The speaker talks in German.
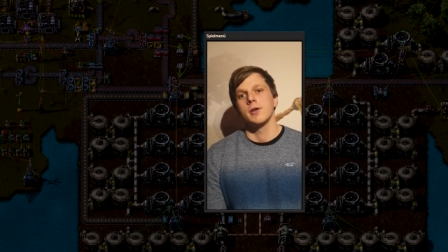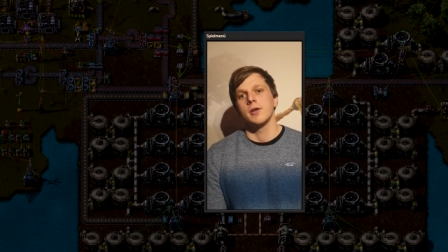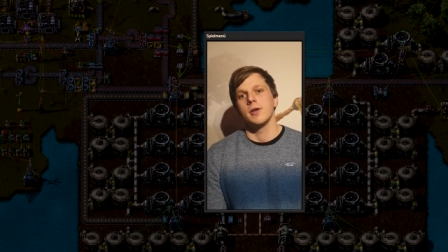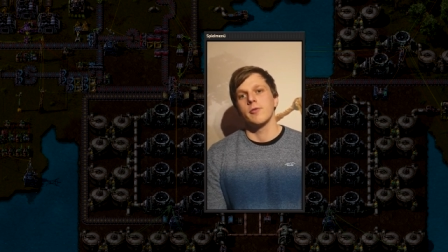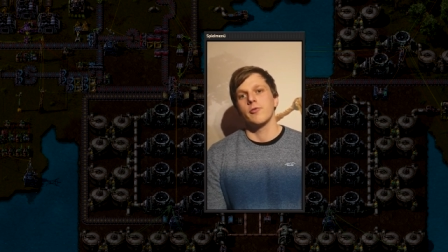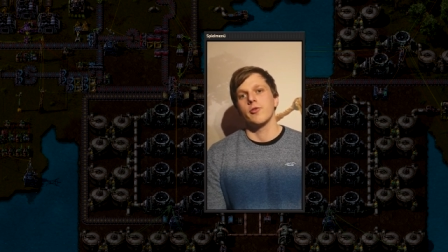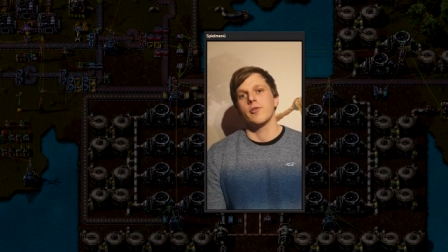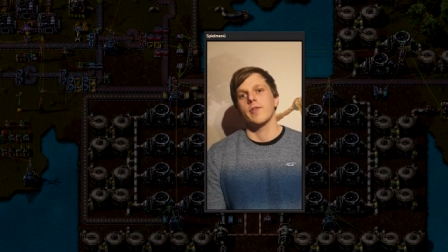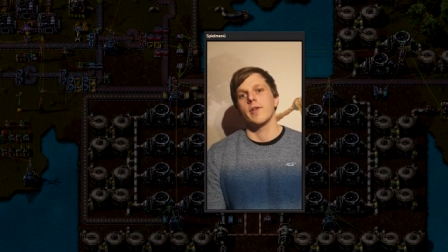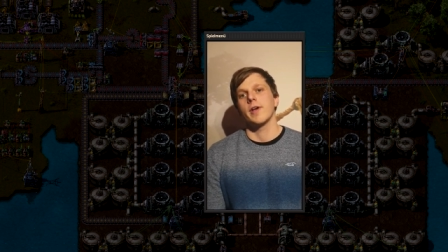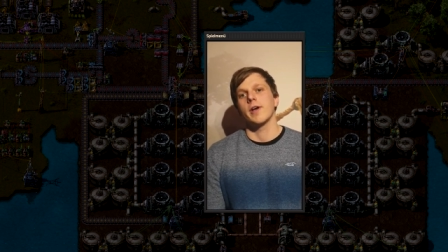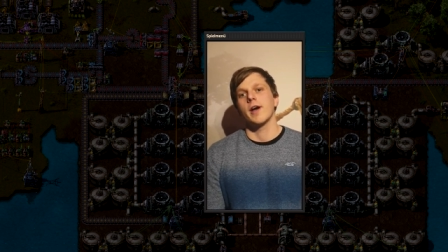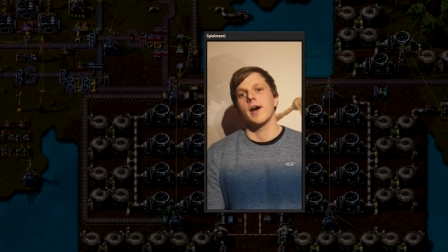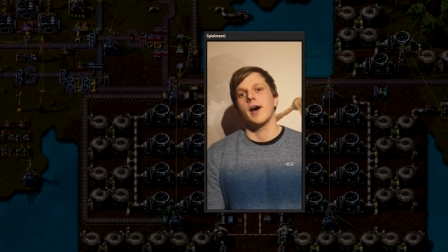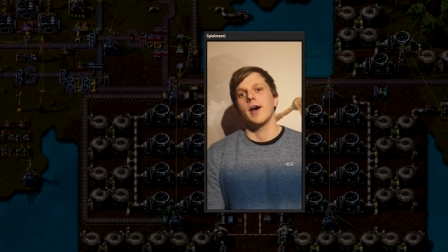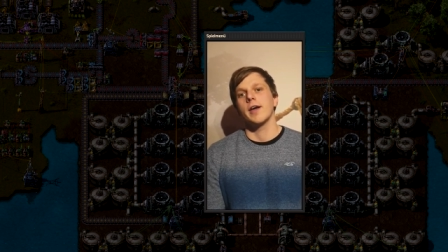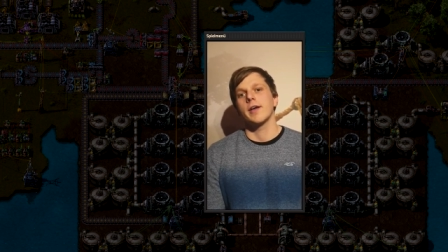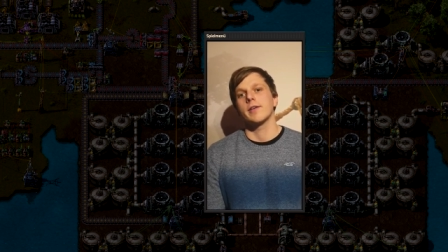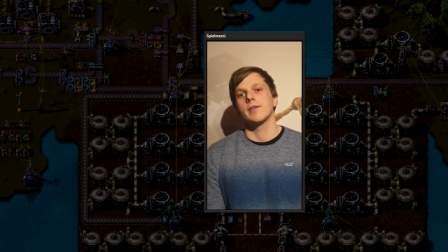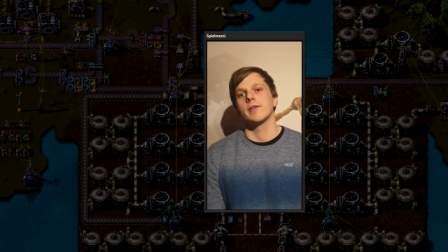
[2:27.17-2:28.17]
hierfür sehr
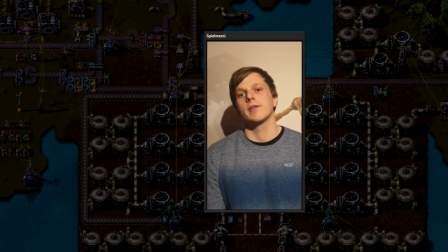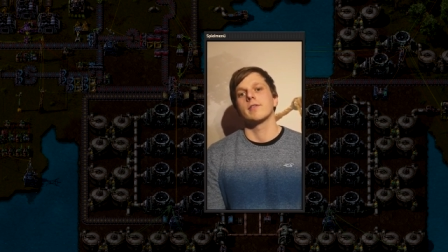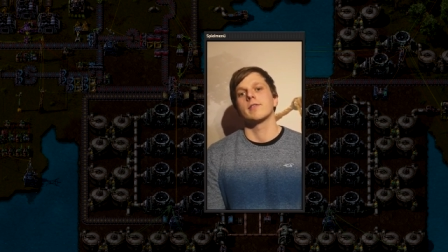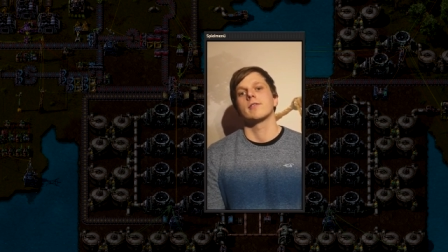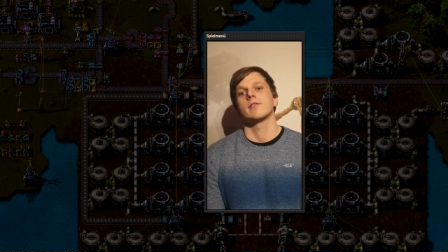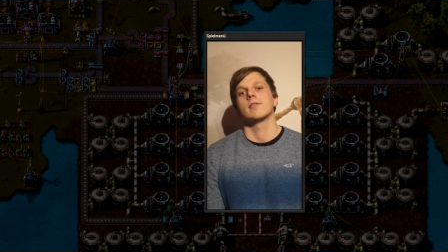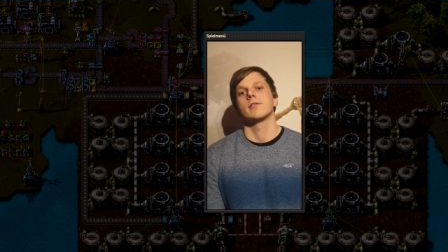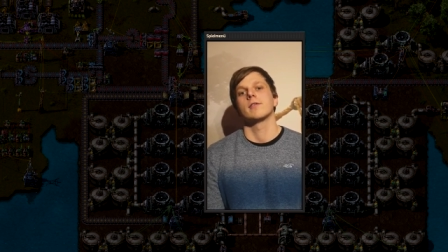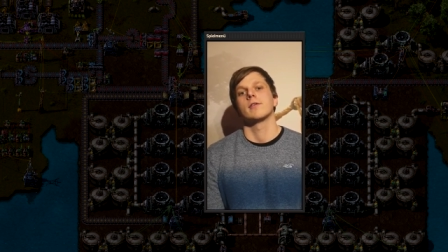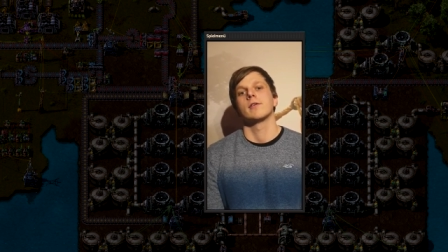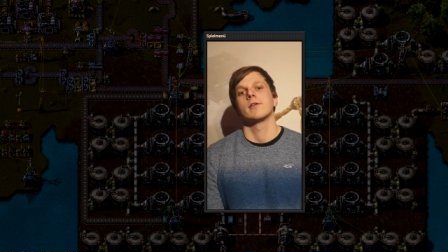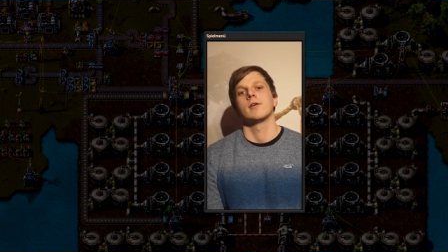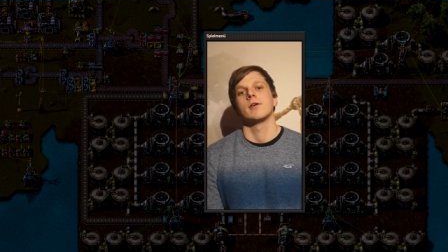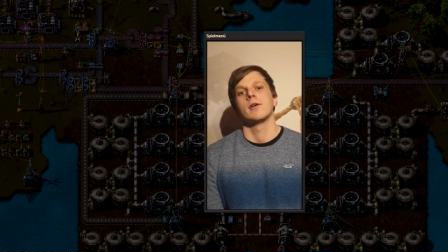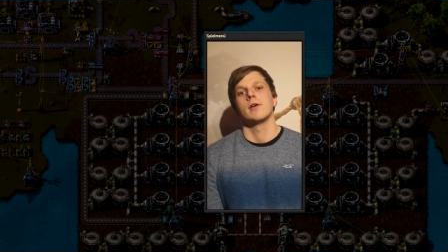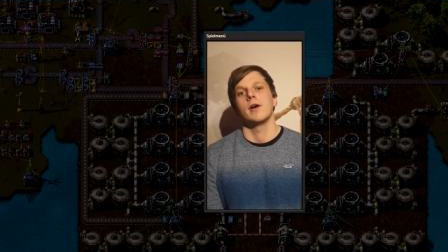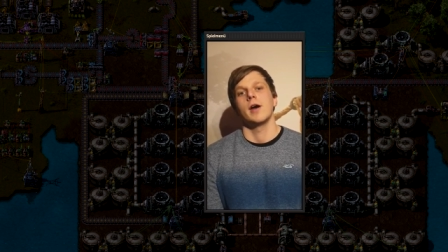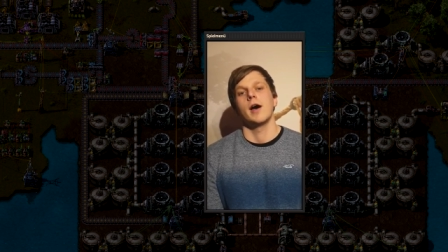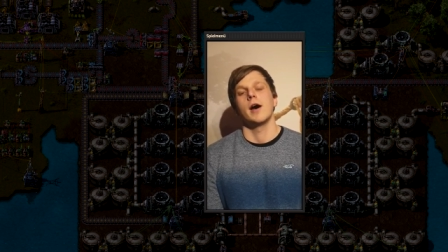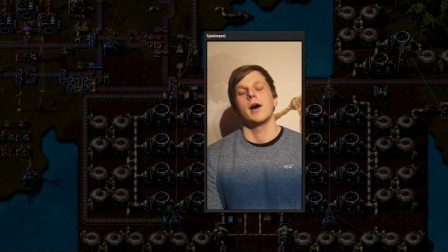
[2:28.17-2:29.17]
geeignet
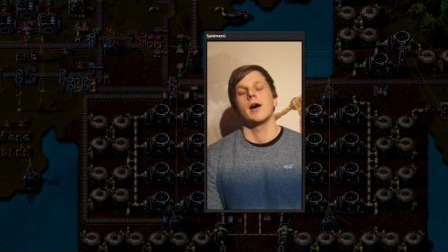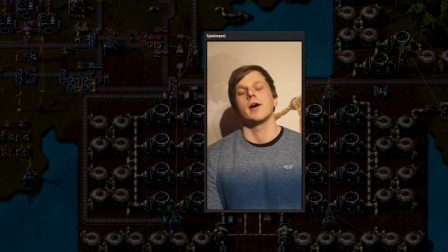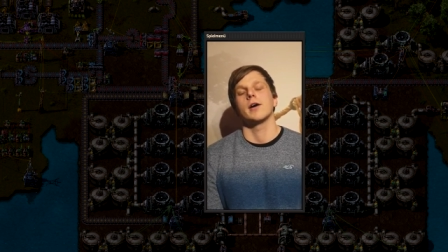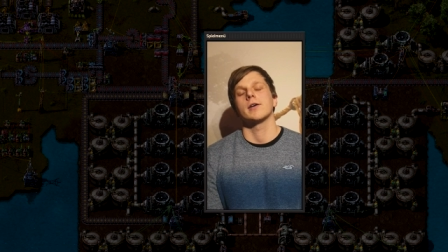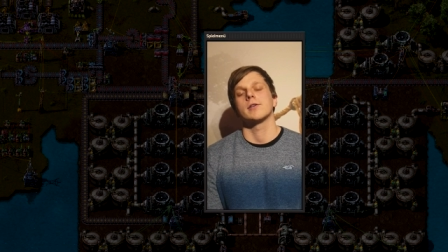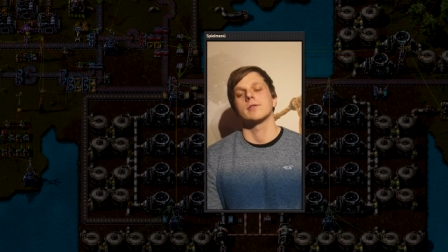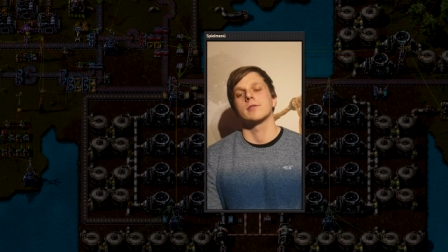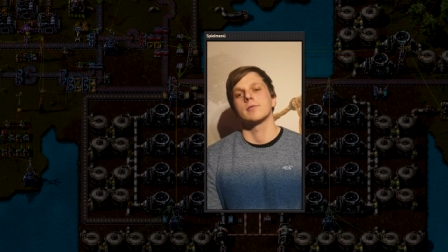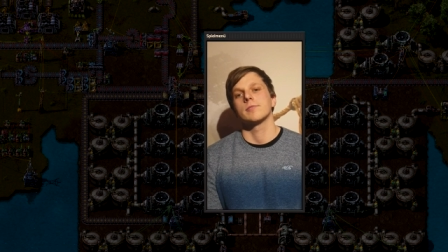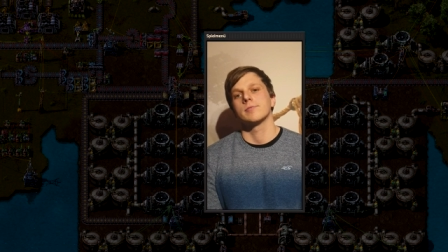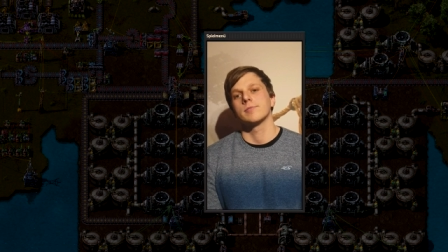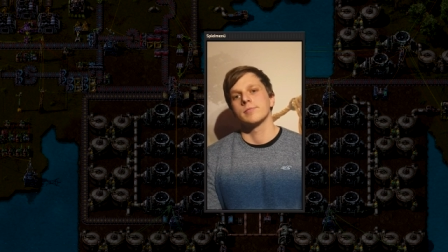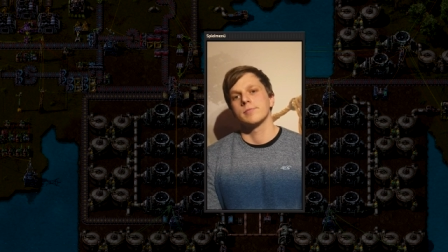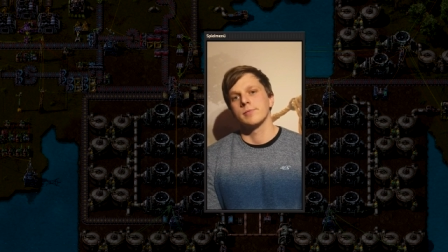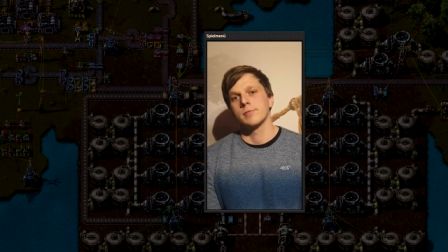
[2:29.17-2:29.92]
erachten.